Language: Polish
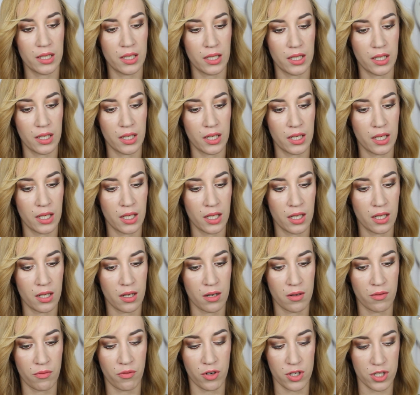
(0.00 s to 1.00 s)
i
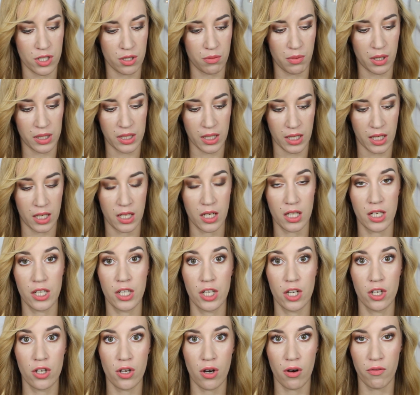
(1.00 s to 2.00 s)
e, właśnie ma taki
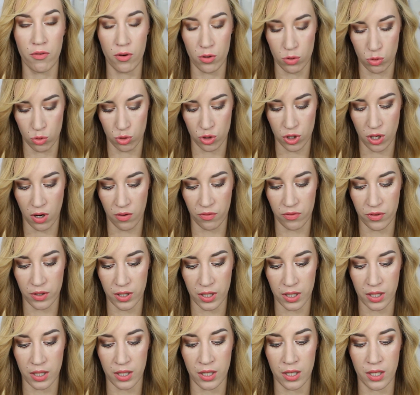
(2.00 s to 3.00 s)
liliowo-różowy
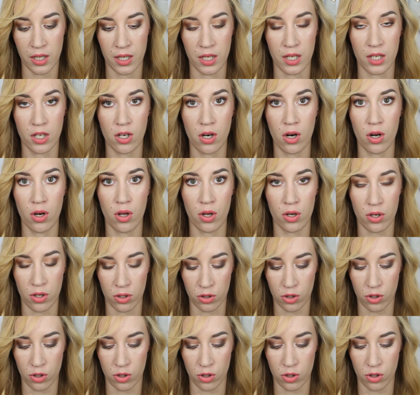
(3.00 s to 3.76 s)
kolor.